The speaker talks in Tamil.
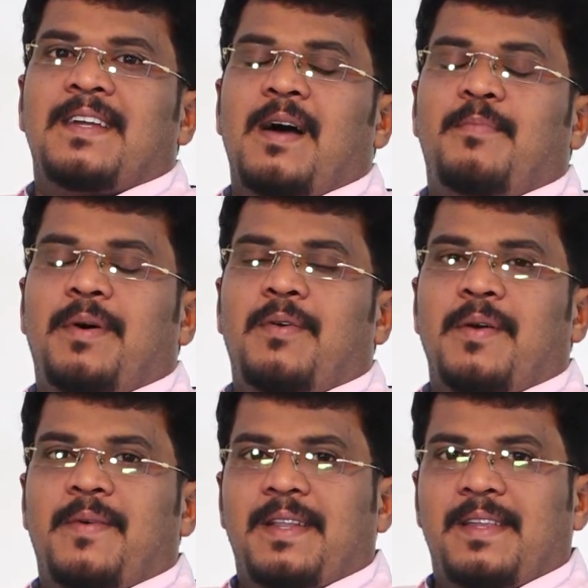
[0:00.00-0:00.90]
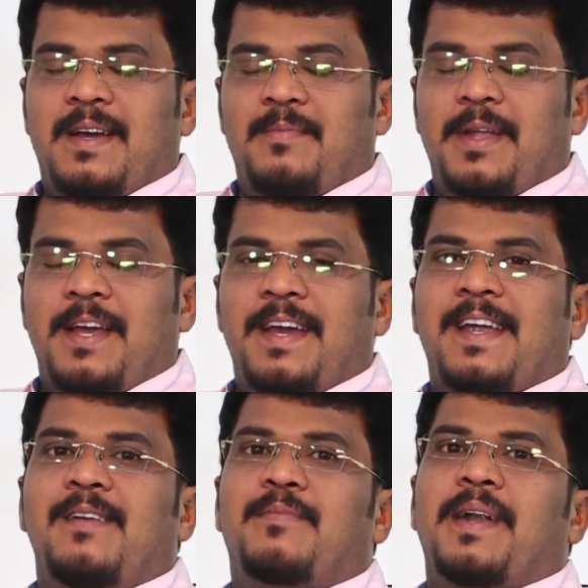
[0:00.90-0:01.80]
அப்பாவுடைய வார்த்தைக்கு அப்படியே
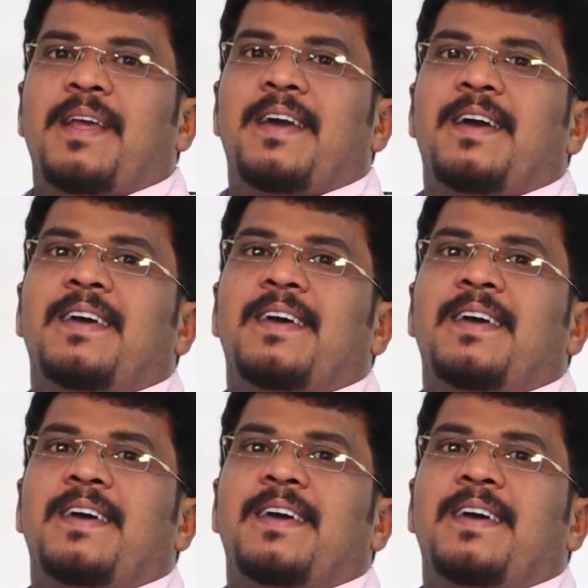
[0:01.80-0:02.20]
கீழ்ப்படிங்க